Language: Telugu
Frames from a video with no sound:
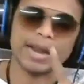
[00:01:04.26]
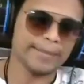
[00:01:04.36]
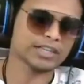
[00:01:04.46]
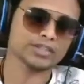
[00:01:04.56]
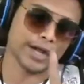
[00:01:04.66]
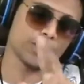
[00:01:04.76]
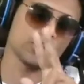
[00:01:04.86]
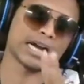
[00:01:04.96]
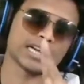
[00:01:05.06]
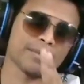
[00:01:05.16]
రమేష్
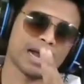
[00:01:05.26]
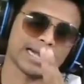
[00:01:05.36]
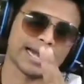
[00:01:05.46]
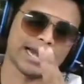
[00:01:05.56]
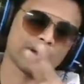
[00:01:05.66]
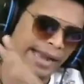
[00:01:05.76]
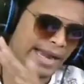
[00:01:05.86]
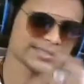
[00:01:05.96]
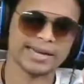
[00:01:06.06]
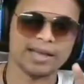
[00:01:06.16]
రెండు గంటలు మాట్లాడాడు
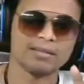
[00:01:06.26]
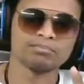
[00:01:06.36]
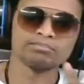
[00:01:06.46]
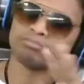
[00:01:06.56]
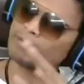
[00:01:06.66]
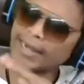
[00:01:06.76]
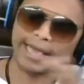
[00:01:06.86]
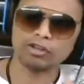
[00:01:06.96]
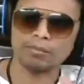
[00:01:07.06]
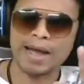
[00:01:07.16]
అయినా సరే
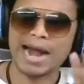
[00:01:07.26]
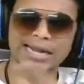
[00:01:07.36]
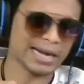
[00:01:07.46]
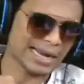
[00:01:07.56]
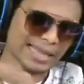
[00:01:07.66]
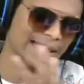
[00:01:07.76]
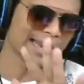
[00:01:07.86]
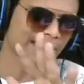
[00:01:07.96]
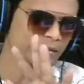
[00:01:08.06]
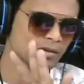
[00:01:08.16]
లేదు మ్యాటర్ లేదే
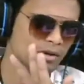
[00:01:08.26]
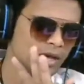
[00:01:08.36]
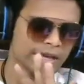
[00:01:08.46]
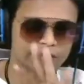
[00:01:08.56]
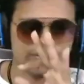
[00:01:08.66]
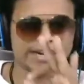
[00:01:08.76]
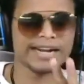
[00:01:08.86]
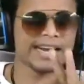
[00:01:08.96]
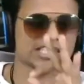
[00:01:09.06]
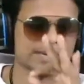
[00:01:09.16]
లేదు అసలు ఇవన్నీ నేను